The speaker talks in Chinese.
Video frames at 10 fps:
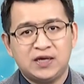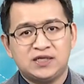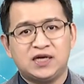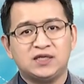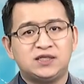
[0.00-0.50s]

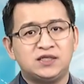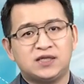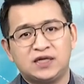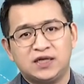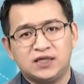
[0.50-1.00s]
相信
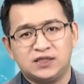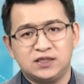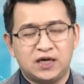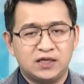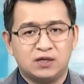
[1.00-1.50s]
大家已
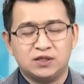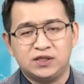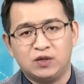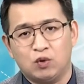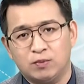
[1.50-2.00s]
经看到，今
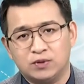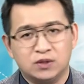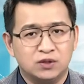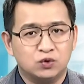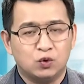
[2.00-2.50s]
天我们
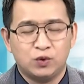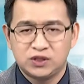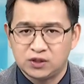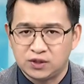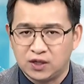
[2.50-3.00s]
的你说威
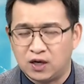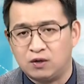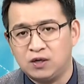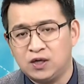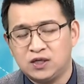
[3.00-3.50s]
盛也
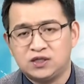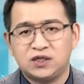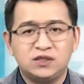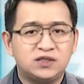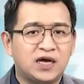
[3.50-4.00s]
好，
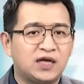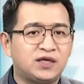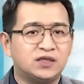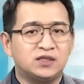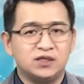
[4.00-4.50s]
身家
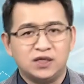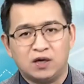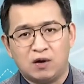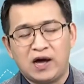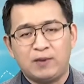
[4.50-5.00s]
电子也
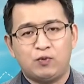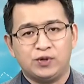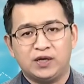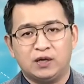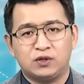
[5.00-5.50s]
好，爱
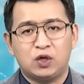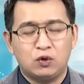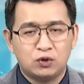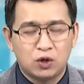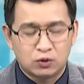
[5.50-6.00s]
普也好，
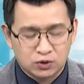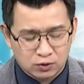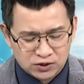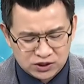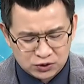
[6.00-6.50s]
通通
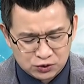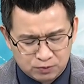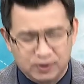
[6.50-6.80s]
都继续